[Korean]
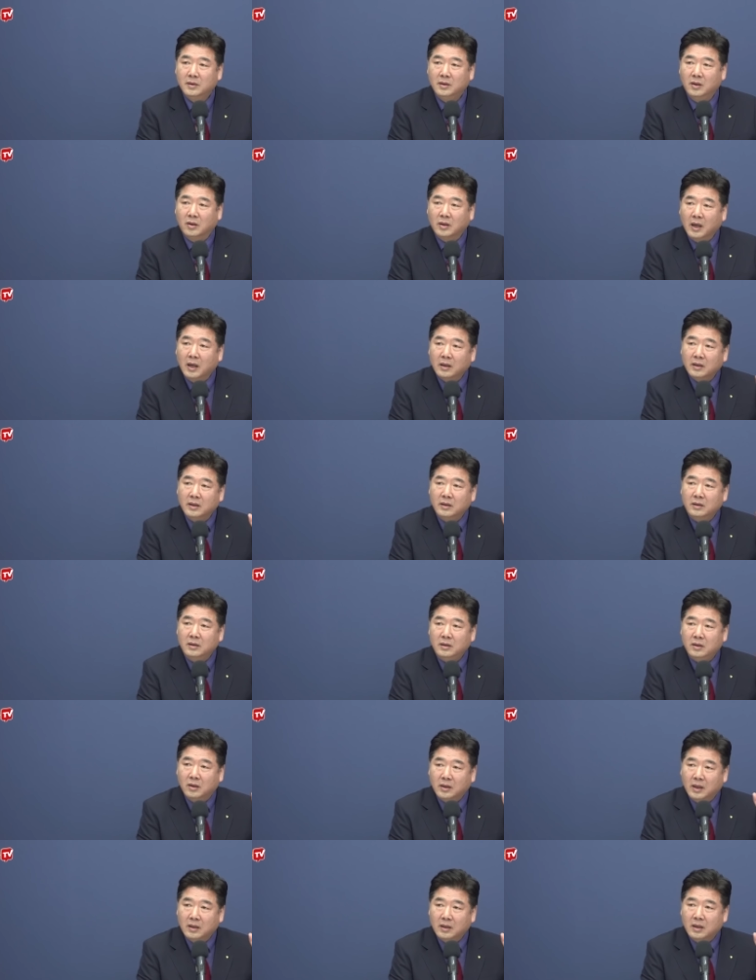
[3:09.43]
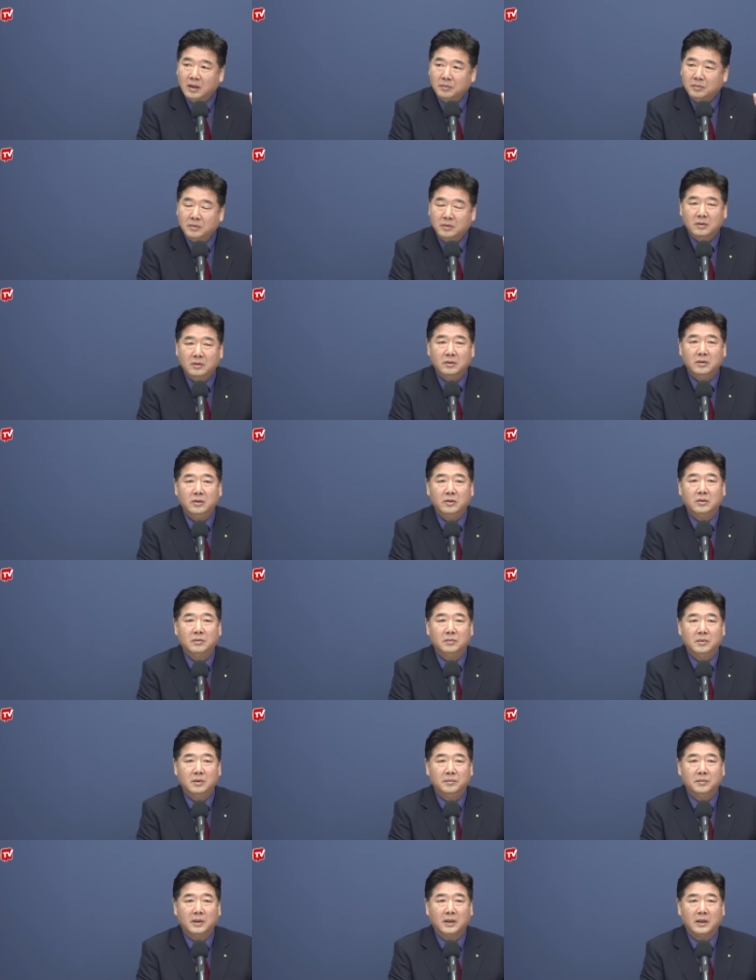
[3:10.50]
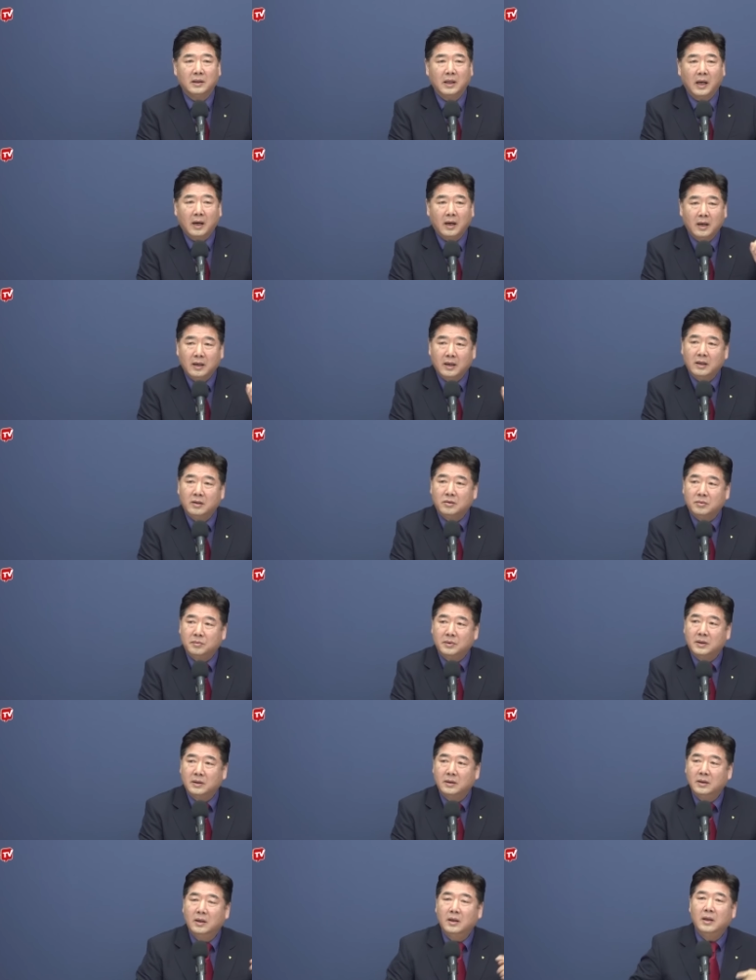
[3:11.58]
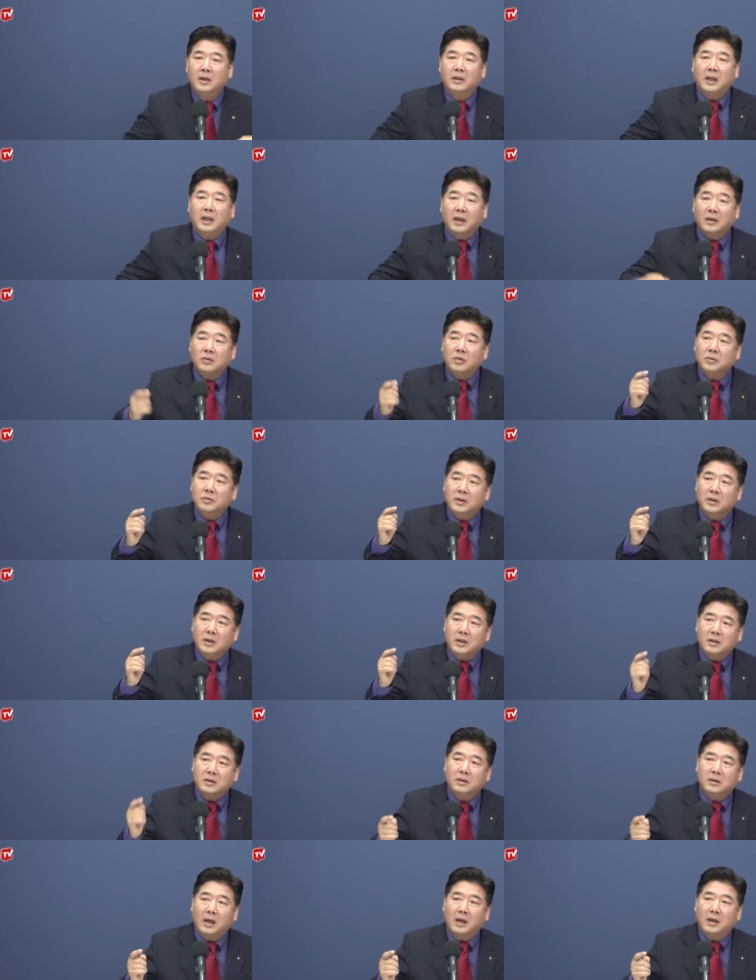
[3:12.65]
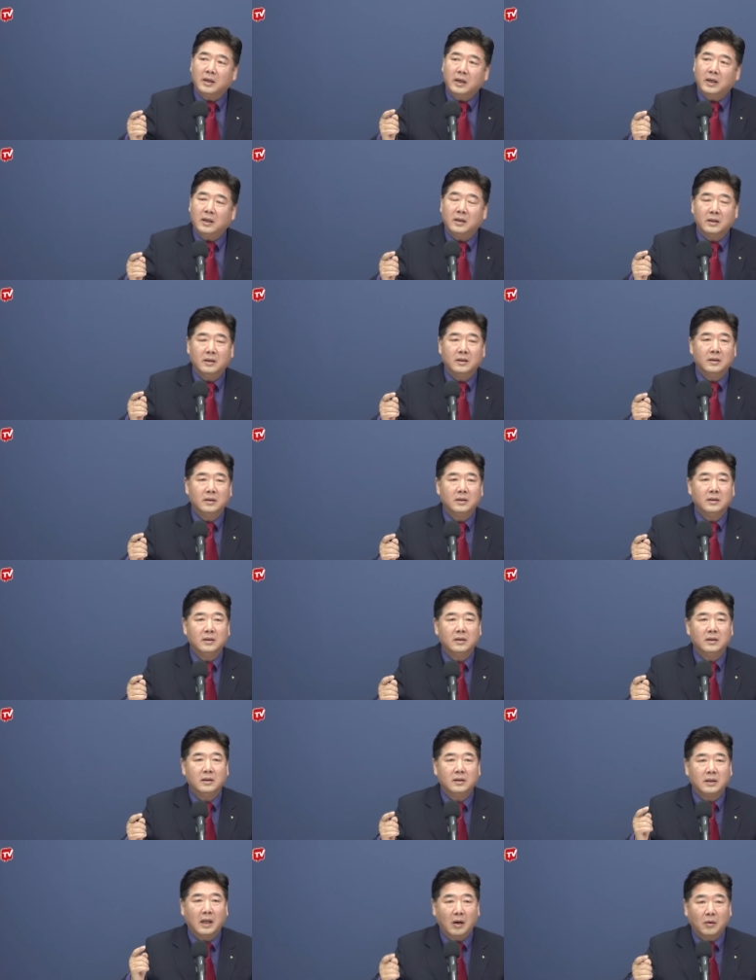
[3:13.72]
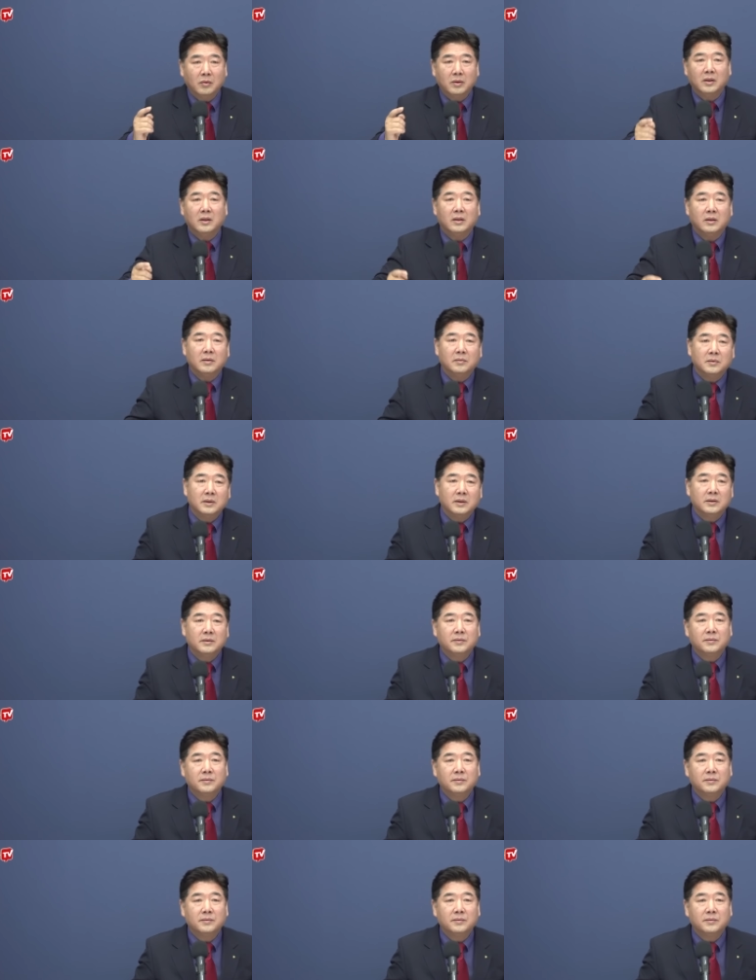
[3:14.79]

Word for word: 여당열 여당이라 부르는 이유는 뭡니까? 딱 하나 있습니다. 대통령이 그 당의 당원이기 때문에.